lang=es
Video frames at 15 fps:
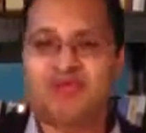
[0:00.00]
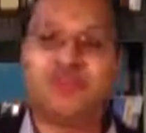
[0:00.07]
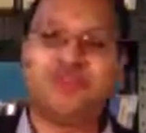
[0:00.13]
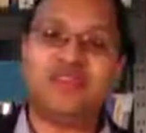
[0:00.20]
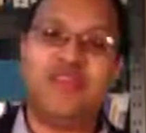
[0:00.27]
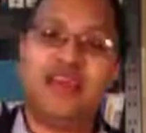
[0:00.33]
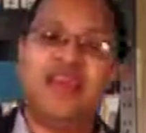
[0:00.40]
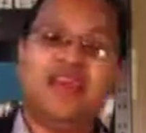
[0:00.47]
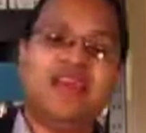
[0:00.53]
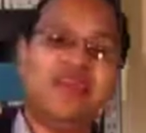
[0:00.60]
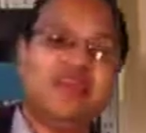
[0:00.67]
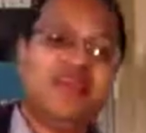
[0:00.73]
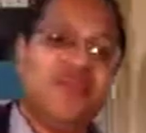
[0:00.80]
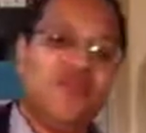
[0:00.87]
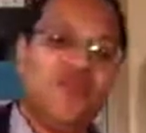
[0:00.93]
Si usted
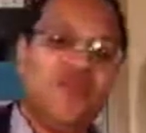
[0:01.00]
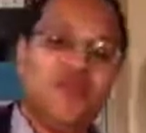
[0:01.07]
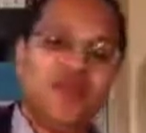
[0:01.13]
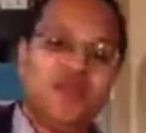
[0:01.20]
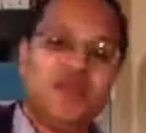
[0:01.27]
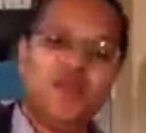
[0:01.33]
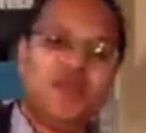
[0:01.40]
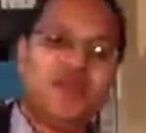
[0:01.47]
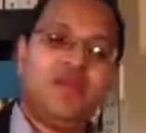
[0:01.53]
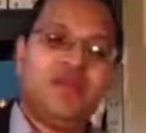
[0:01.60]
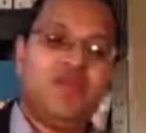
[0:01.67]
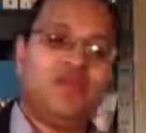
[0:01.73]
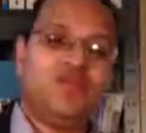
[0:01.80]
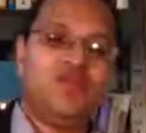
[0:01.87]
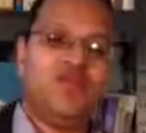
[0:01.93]
o cualquier
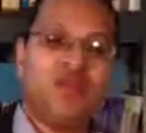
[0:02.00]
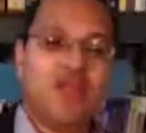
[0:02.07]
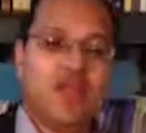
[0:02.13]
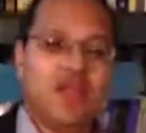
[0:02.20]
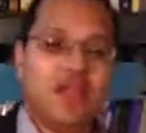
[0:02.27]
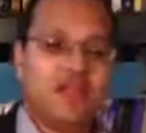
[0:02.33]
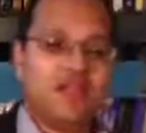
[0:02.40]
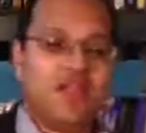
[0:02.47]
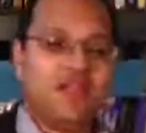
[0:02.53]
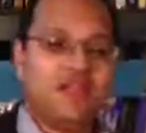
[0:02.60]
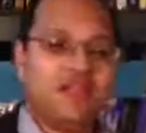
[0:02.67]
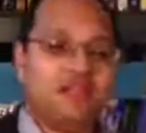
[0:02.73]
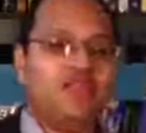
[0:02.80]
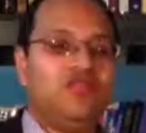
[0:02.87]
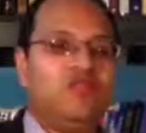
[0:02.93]
predicador solo agarra
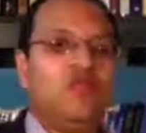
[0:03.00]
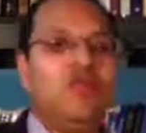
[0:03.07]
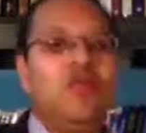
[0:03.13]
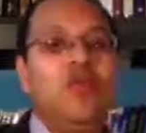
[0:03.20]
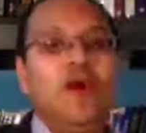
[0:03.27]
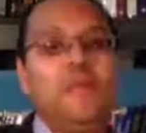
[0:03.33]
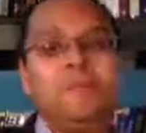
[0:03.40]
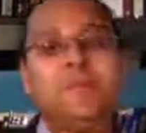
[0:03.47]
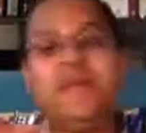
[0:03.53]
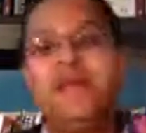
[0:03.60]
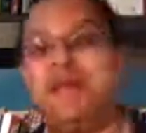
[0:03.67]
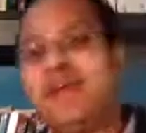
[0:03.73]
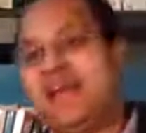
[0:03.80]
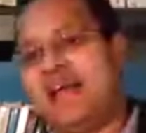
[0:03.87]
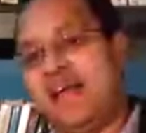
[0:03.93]
el texto y lo
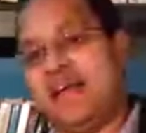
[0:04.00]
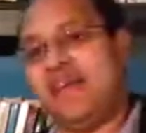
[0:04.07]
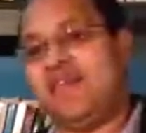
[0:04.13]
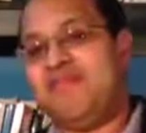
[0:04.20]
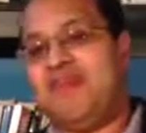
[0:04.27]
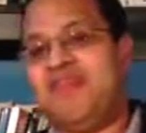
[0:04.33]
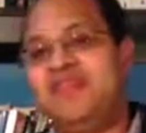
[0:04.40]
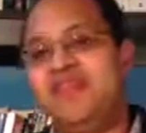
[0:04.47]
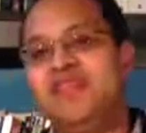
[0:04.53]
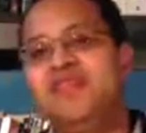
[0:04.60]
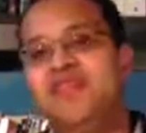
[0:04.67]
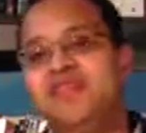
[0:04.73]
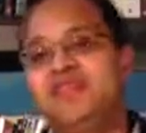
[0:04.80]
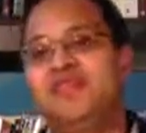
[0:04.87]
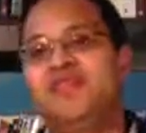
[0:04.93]
aplica a la vida
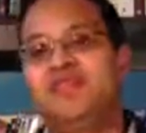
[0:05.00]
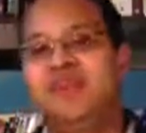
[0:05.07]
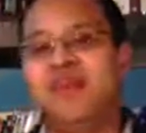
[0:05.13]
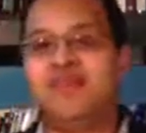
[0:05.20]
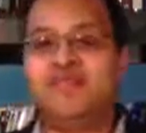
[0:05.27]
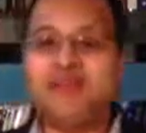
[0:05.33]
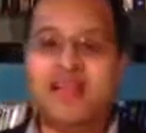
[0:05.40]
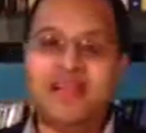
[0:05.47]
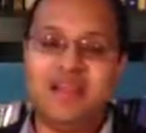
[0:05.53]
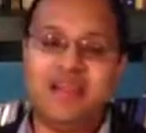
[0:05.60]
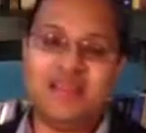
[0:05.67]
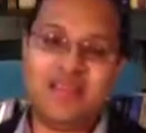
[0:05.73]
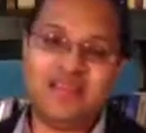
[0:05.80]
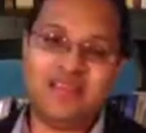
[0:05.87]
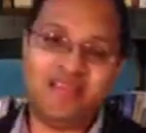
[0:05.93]
de uno sin
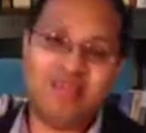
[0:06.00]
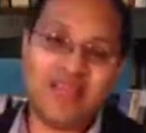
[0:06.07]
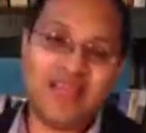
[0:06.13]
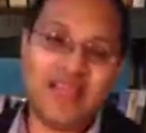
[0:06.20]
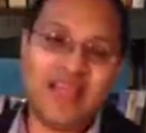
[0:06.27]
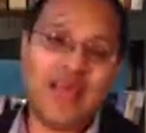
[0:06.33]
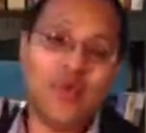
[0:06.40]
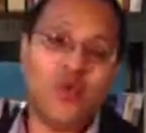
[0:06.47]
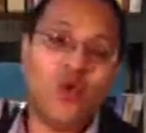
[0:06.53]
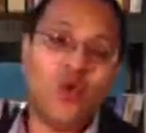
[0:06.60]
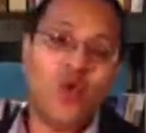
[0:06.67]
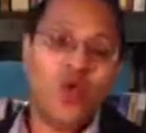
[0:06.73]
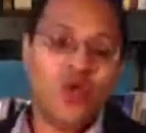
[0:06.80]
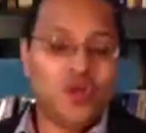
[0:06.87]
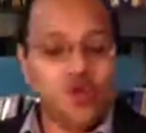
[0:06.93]
haberle explicado
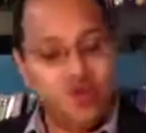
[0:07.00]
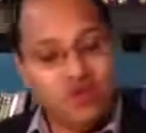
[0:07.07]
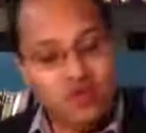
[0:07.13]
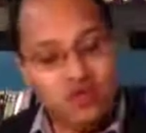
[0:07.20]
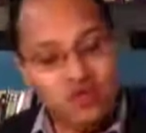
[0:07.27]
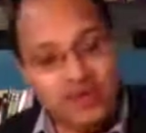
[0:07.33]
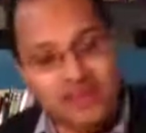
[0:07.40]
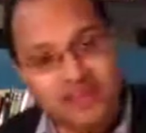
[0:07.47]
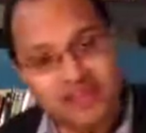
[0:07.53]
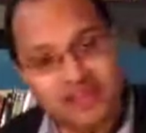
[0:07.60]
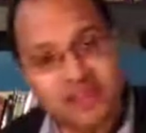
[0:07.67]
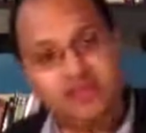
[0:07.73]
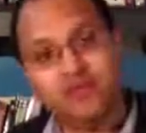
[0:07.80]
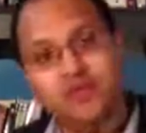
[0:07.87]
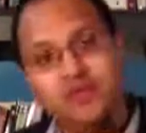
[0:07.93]
lo que el
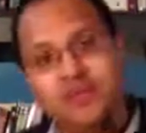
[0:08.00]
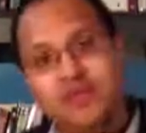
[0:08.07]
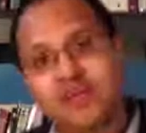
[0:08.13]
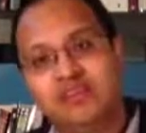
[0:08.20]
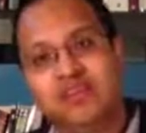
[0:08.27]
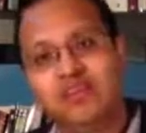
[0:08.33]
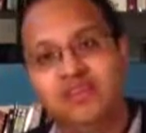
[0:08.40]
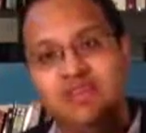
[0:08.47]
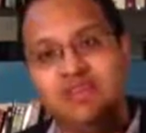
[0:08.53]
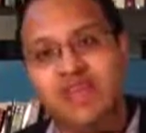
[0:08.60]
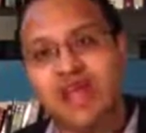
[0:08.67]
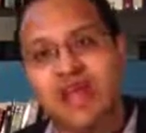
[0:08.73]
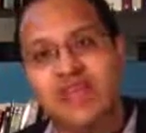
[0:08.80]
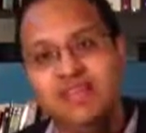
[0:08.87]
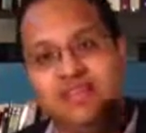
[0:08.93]
texto quiso
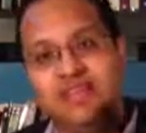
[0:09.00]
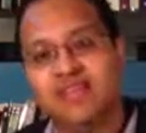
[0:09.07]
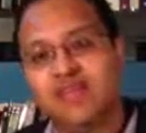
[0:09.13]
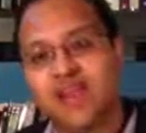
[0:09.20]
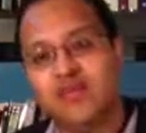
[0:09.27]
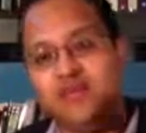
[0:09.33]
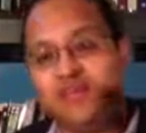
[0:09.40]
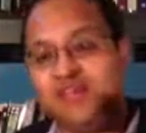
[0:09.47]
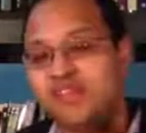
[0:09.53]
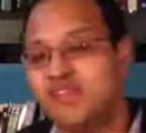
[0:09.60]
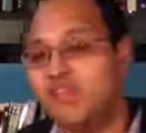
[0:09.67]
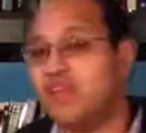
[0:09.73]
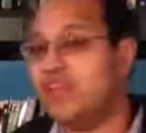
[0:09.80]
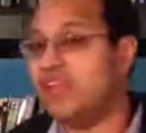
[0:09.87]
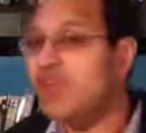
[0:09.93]
dar a entender a los
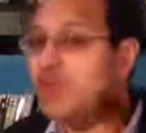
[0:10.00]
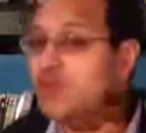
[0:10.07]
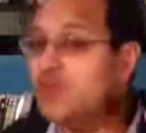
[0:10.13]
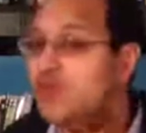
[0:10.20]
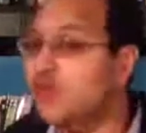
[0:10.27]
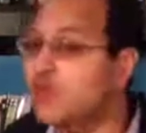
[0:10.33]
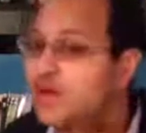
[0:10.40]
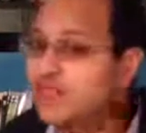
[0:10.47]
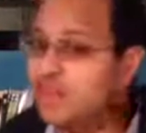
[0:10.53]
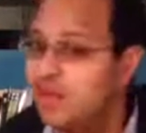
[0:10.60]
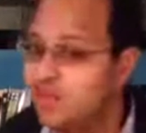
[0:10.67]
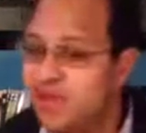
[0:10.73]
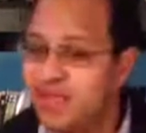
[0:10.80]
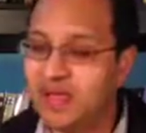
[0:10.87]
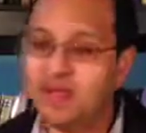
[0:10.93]
recipientes. No
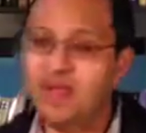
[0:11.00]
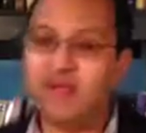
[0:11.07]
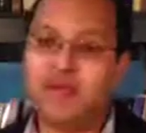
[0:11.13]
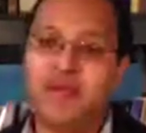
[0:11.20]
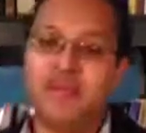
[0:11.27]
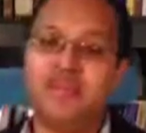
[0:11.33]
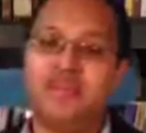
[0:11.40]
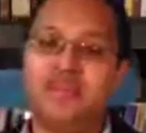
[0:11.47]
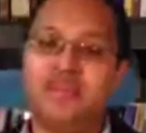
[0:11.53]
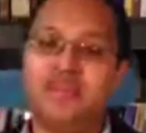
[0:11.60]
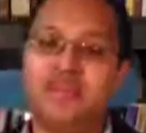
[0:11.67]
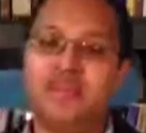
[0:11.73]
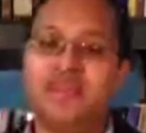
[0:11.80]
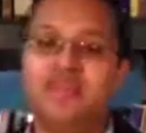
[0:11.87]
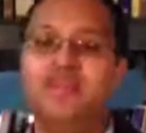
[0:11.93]
está predicando la palabra de Dios,
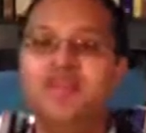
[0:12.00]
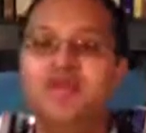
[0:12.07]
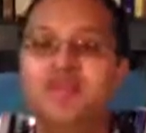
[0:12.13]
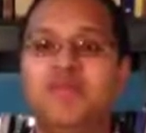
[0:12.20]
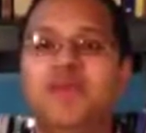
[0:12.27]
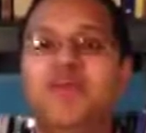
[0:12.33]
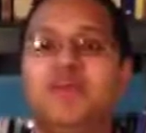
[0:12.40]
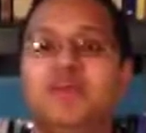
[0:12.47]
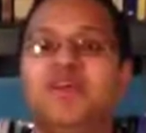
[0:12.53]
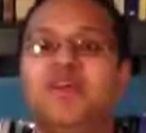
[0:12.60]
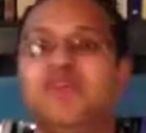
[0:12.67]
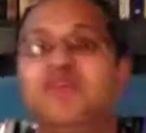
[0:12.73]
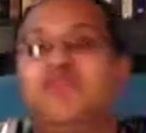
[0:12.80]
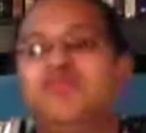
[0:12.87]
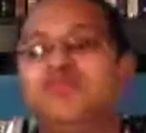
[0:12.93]
está dando más bien
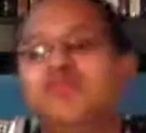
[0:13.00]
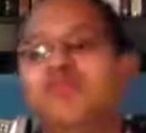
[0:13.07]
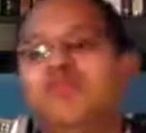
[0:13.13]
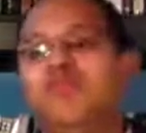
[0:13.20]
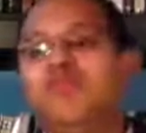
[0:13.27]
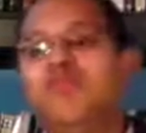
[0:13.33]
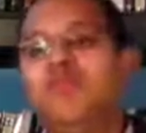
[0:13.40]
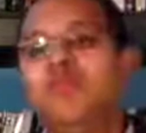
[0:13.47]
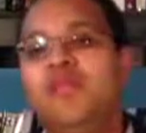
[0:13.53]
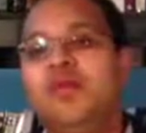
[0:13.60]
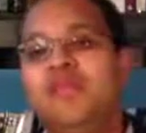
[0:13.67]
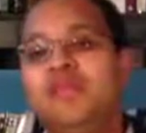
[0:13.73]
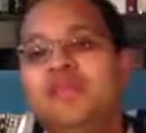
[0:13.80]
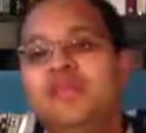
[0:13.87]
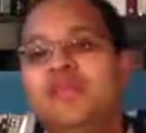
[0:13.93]
su forma
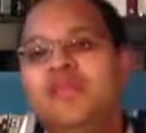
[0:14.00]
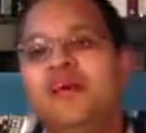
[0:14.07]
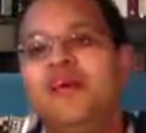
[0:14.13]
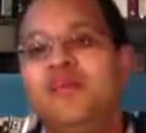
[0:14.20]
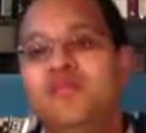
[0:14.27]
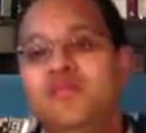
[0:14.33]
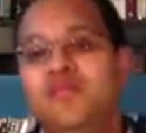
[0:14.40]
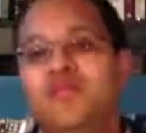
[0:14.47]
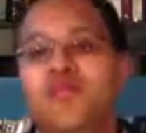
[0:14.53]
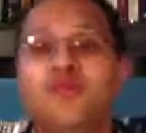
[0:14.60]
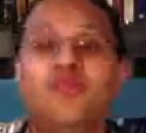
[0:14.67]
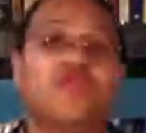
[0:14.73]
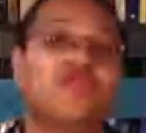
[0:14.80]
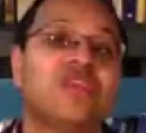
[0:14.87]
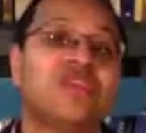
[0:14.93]
de pensar o
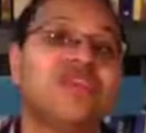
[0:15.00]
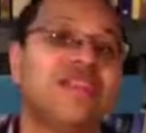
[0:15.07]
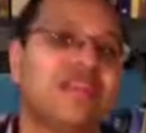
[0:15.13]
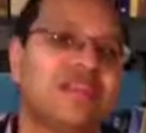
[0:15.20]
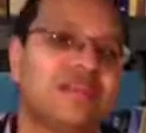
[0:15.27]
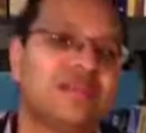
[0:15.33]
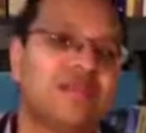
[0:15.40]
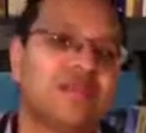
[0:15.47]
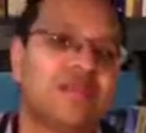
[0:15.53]
su, sentir,